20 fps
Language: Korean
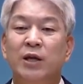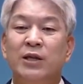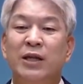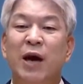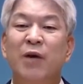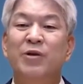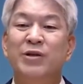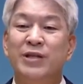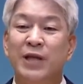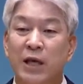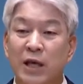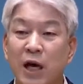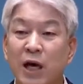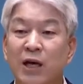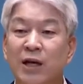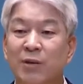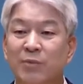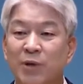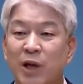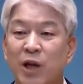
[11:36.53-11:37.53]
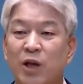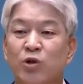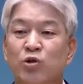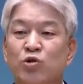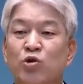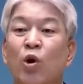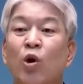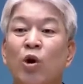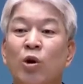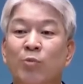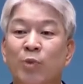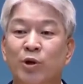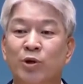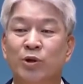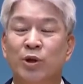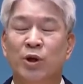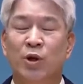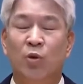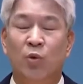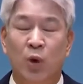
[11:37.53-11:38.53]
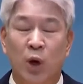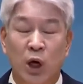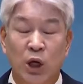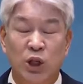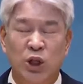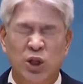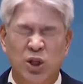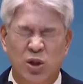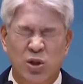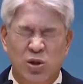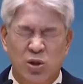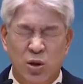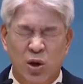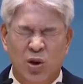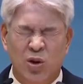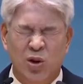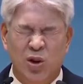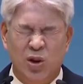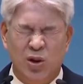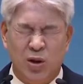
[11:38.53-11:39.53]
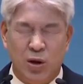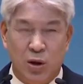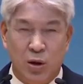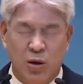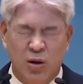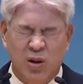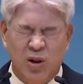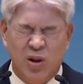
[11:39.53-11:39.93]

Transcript: 다윗의 형님들이 쪽을 못 쓰는 와 진짜 크다.